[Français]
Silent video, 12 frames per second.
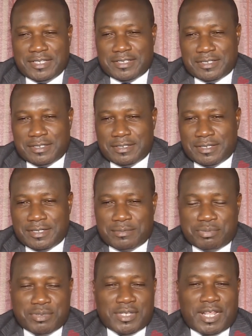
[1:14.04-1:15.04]
et
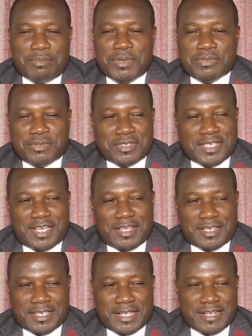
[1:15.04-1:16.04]
puis la personne qui
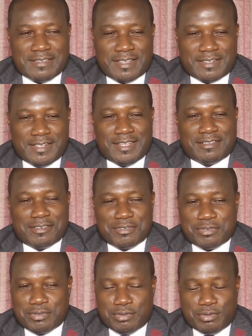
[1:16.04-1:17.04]
a écrit cette lettre,
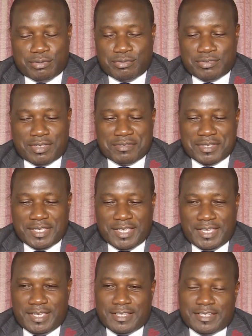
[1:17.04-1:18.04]
je, vous savez,
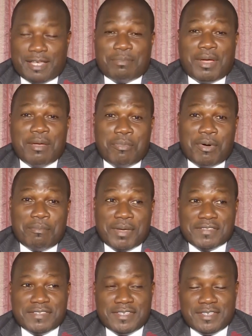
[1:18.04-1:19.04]
n'a pas un bon
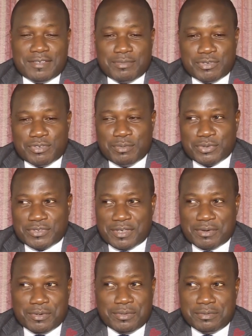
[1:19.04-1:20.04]
passé, M.
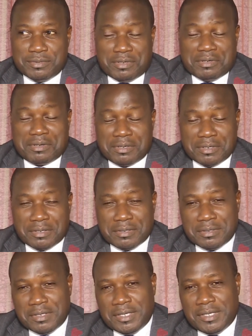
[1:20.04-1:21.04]
Mosengo. Donc,
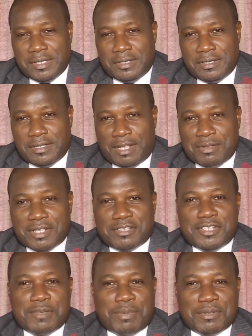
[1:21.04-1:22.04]
euh, euh, la
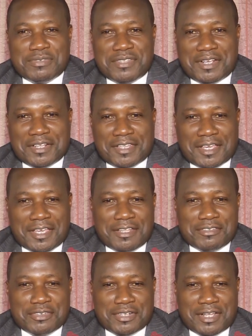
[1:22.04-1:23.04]
lettre n'est pas du
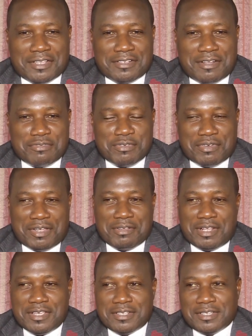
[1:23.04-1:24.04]
secrétariat général de la FIFA,
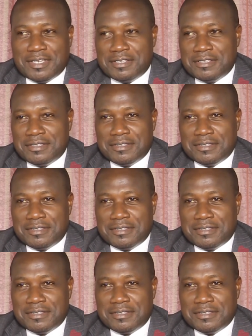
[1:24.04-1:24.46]
la lettre est